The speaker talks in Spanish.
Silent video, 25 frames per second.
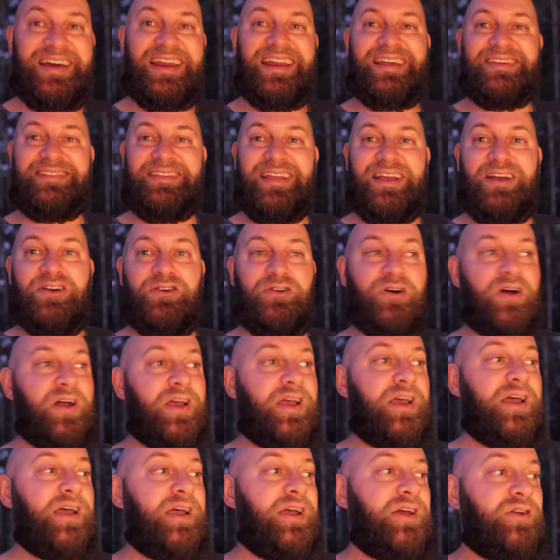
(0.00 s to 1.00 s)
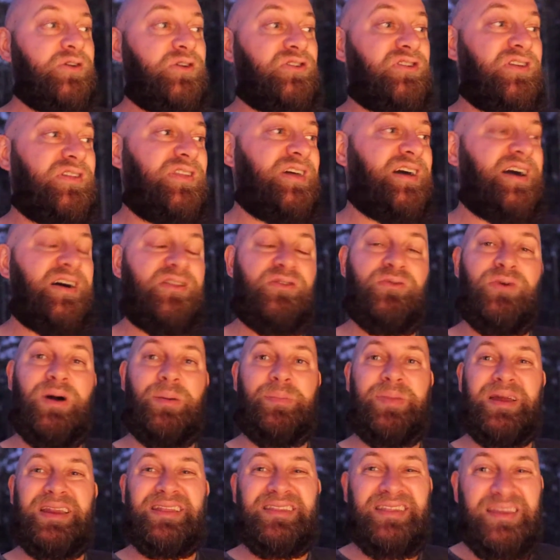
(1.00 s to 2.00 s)
ganas tengo. Nos han dejado un
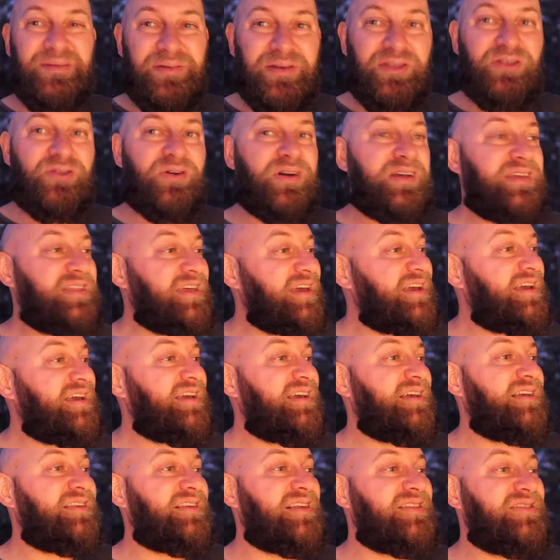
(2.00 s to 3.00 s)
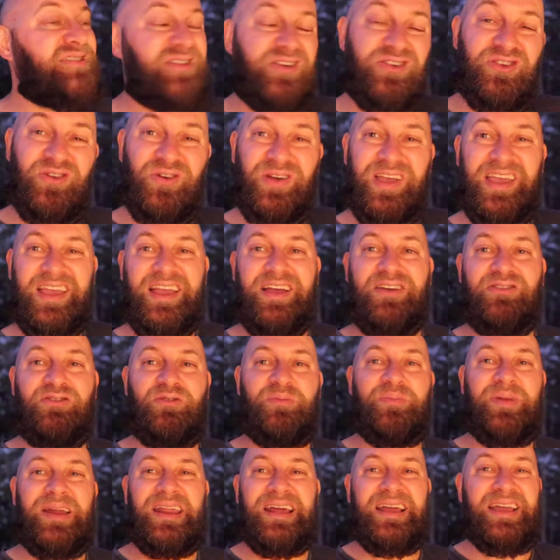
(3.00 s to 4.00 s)
aperitivito ahí de salchichón y
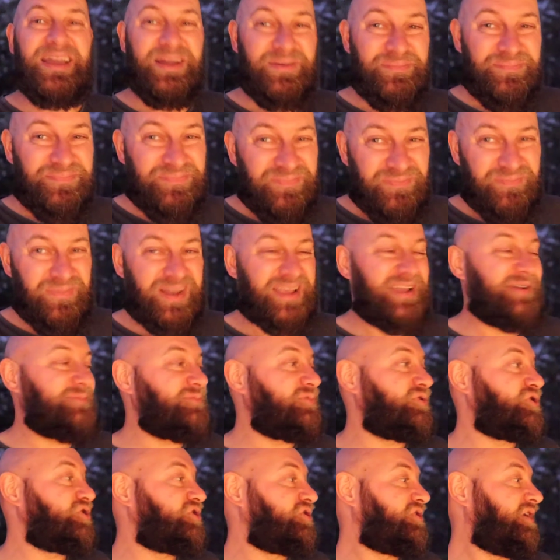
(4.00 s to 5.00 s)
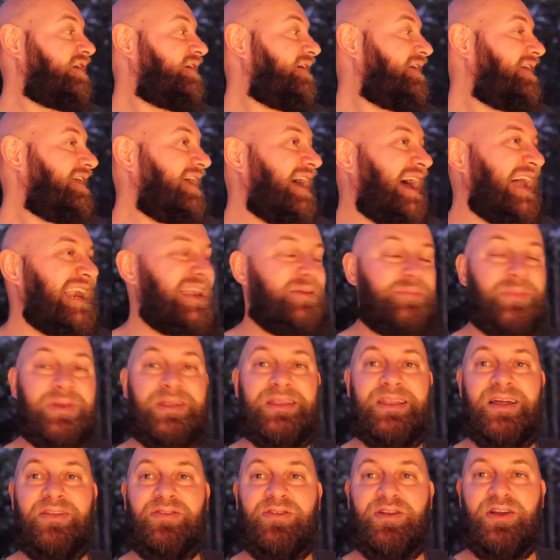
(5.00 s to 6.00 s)
queso para que vayamos
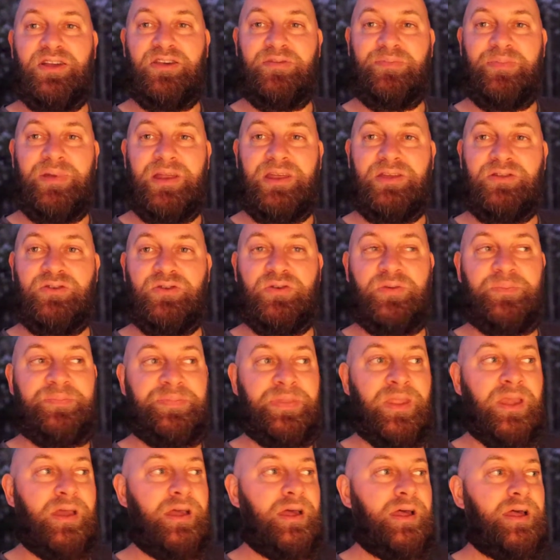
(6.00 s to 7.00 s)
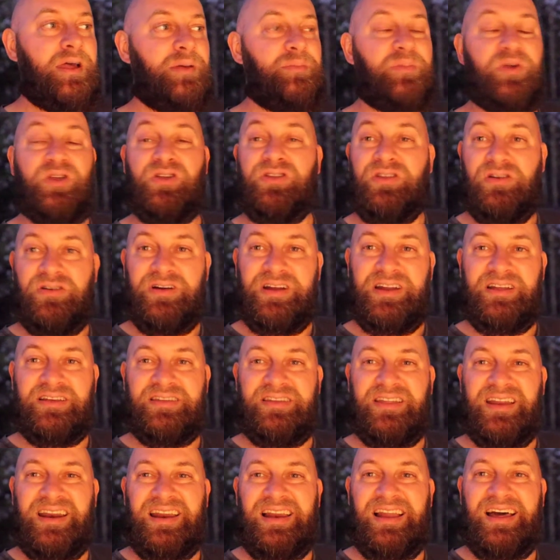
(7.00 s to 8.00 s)
alimentando el espíritu. Pero yo tengo
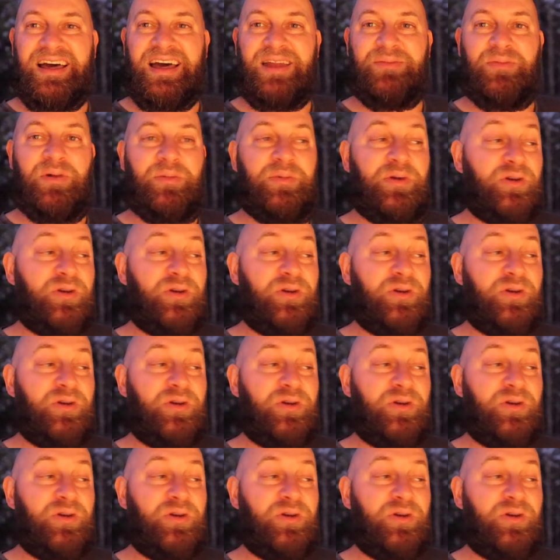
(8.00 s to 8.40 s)
ganas de relajarme,